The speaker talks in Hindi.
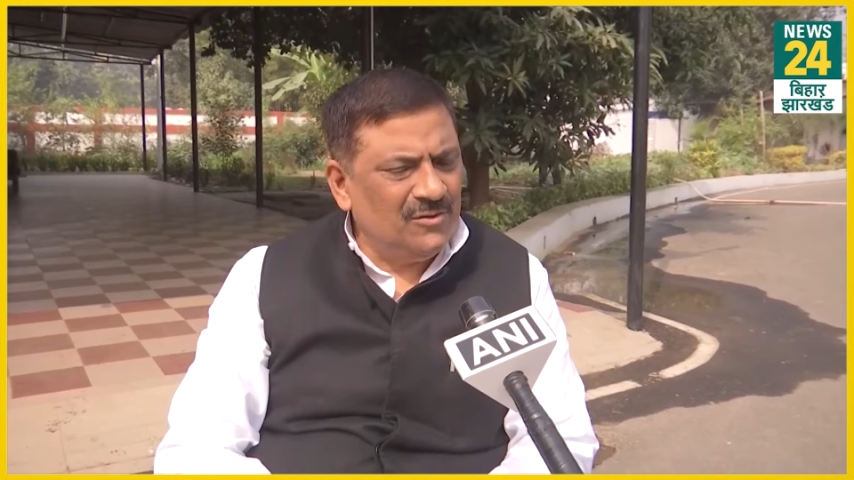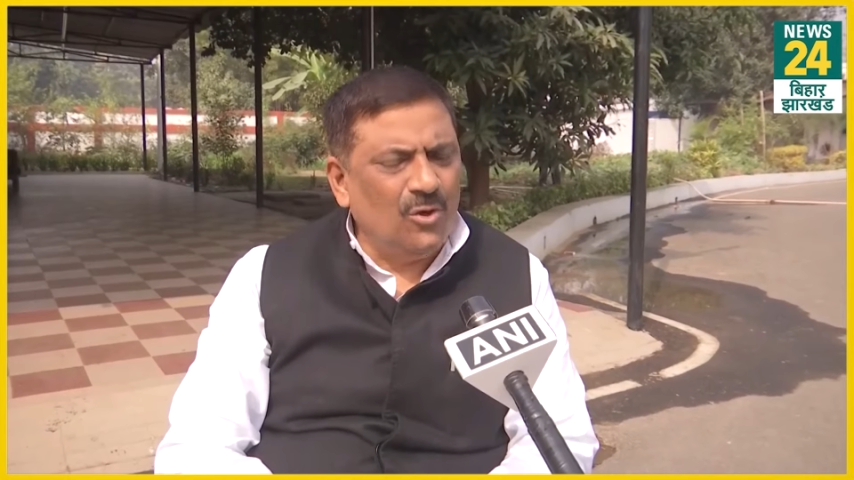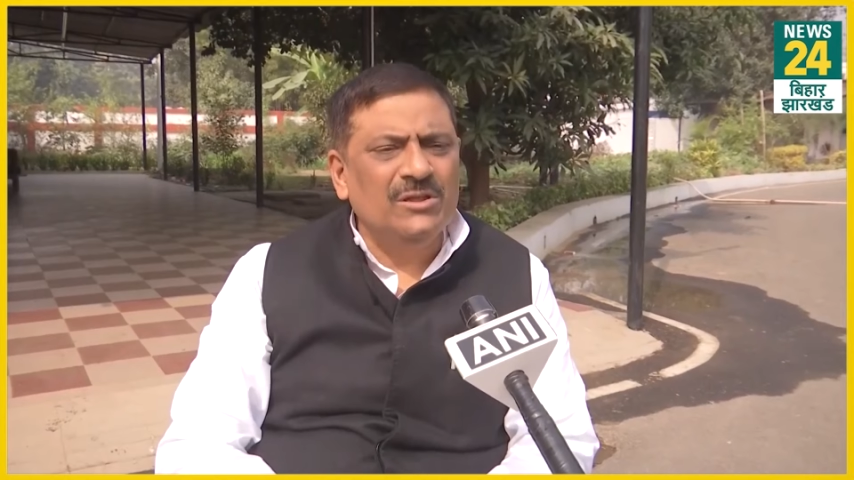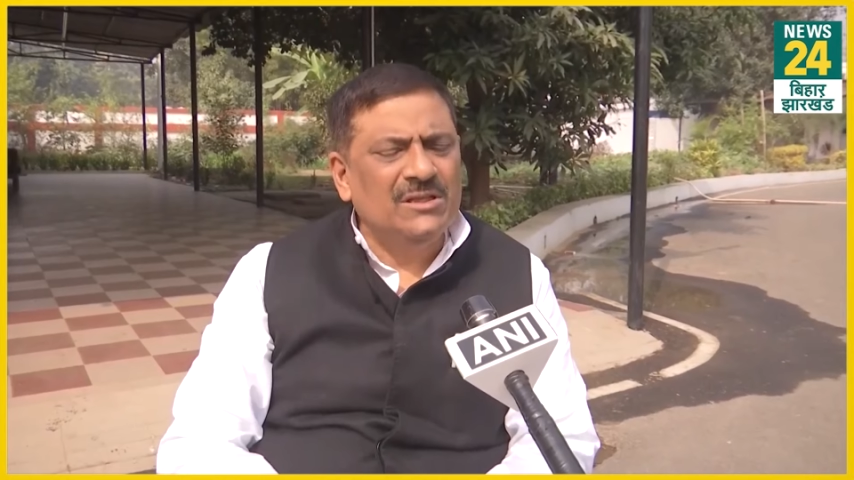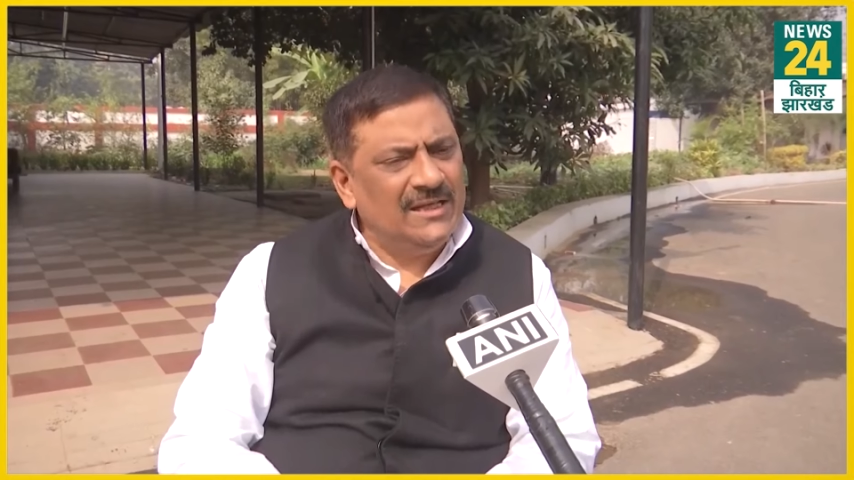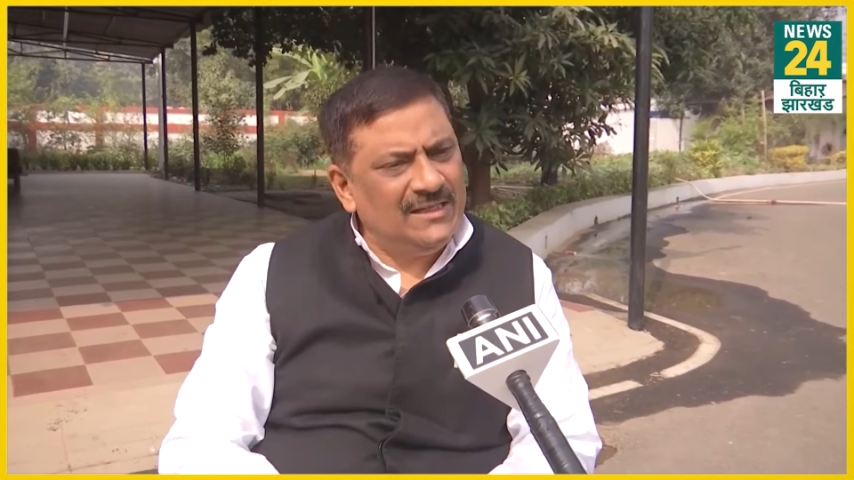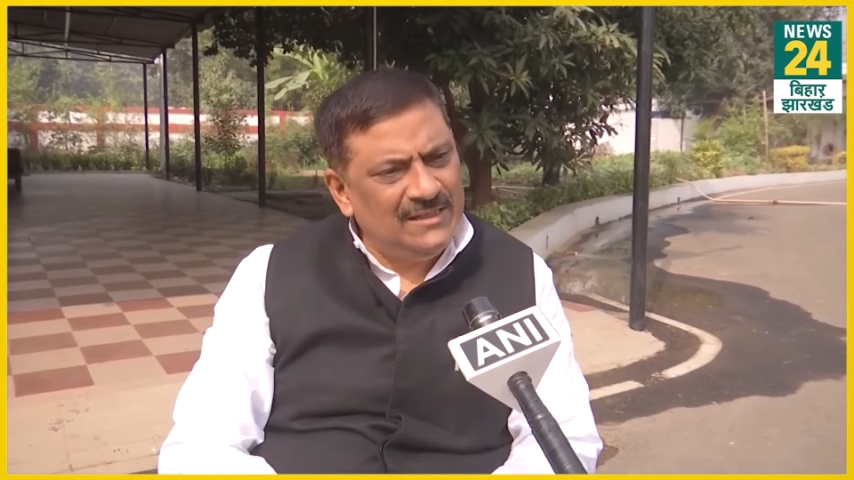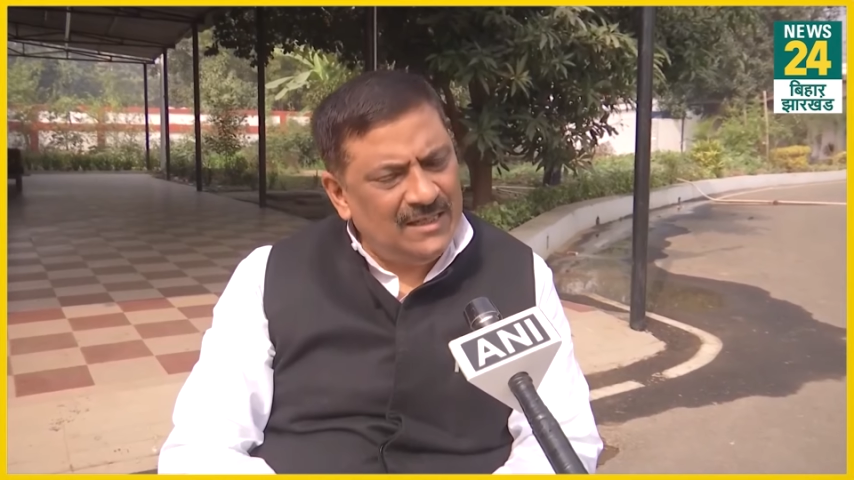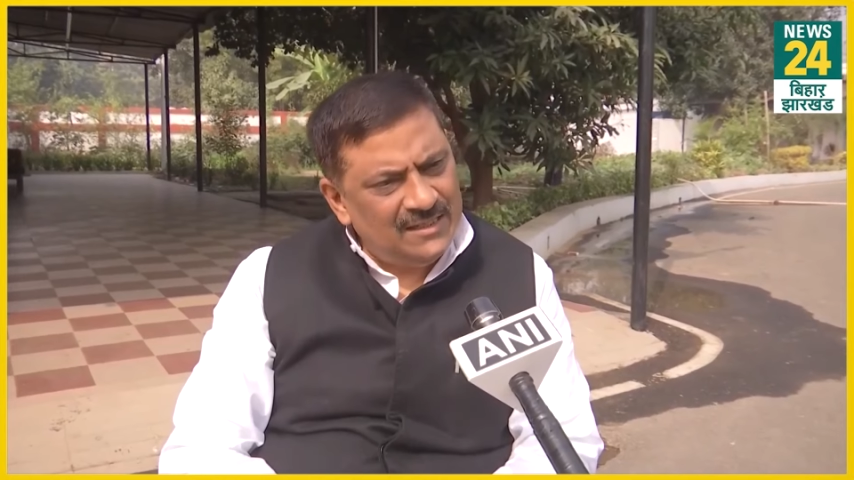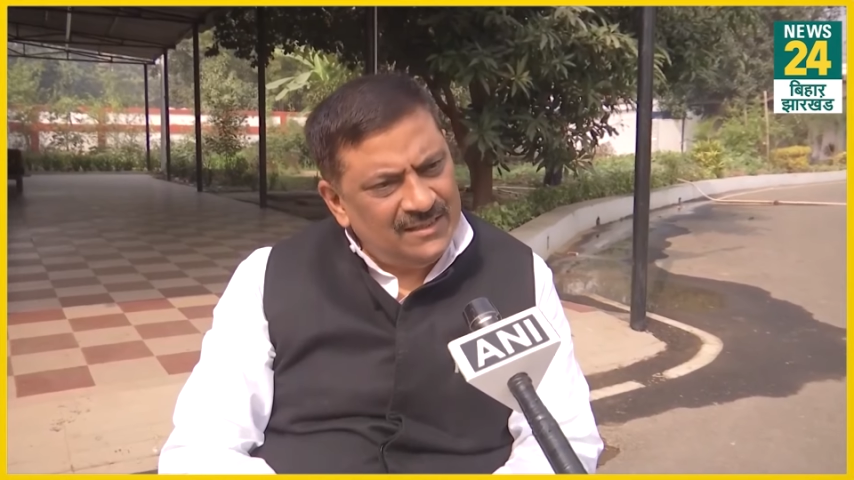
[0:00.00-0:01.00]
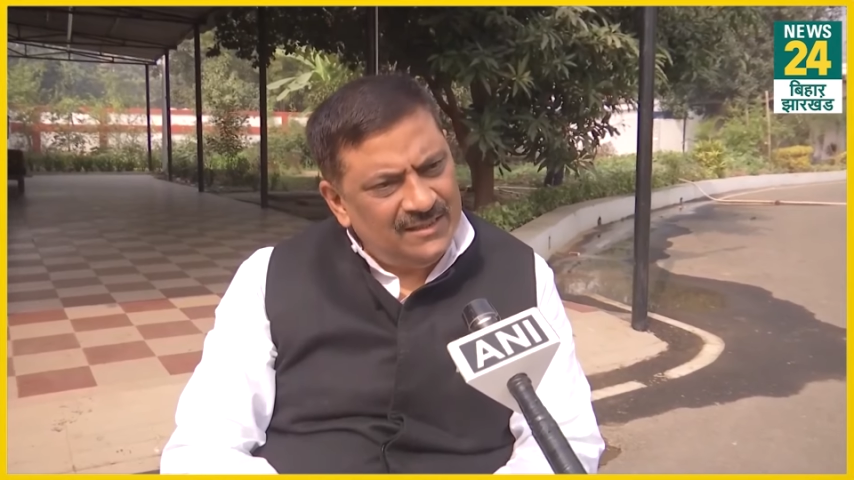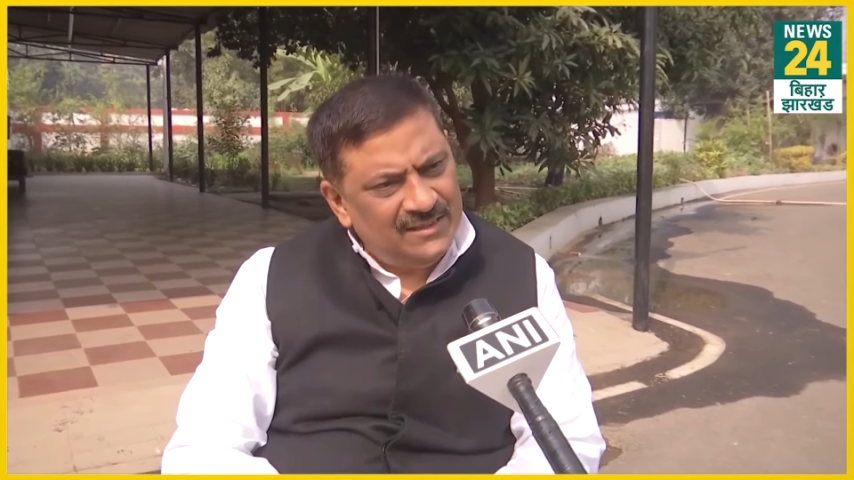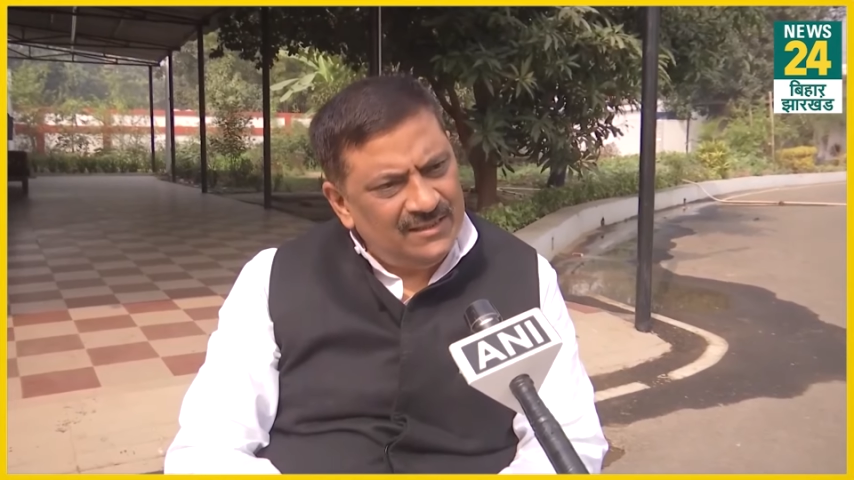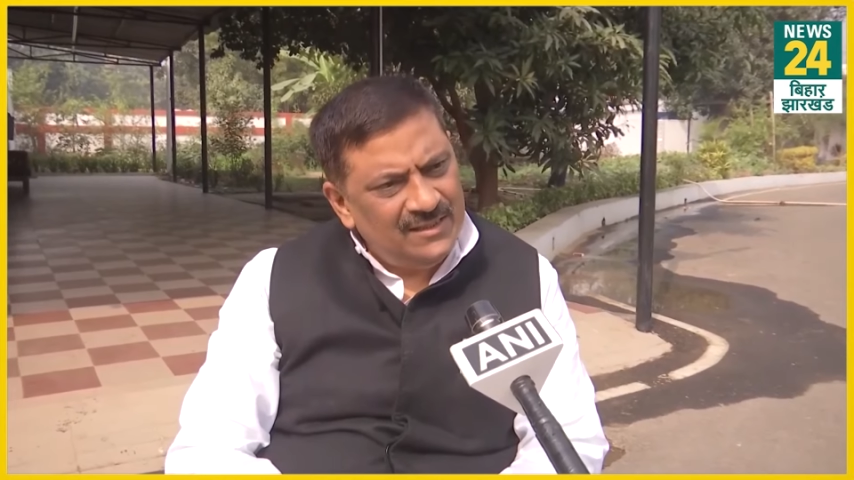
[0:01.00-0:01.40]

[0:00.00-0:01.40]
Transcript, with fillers: कौन तय किया कि